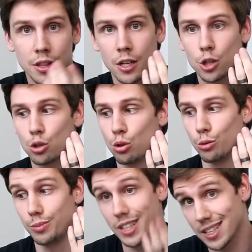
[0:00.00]
Так
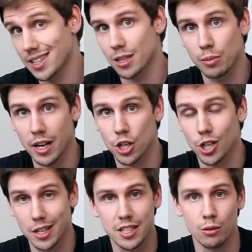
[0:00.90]
что, если собираешь
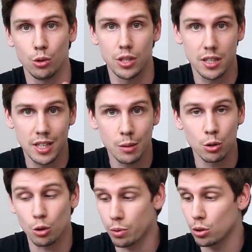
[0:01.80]
красивую
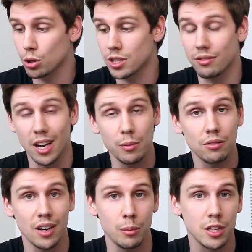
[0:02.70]
систему, то придется время
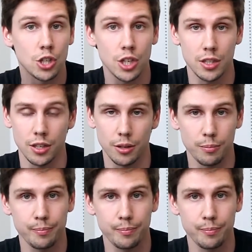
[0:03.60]
от времени чистить.